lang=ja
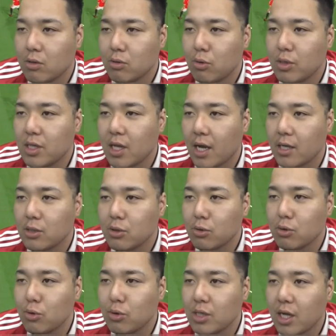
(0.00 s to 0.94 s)
取りたい。そ
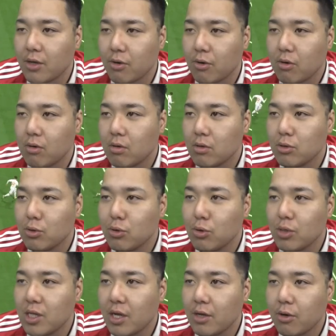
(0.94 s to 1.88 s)
れ取りたいよ。それ
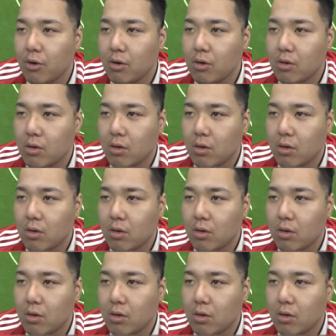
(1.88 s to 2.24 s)
取りたいよ。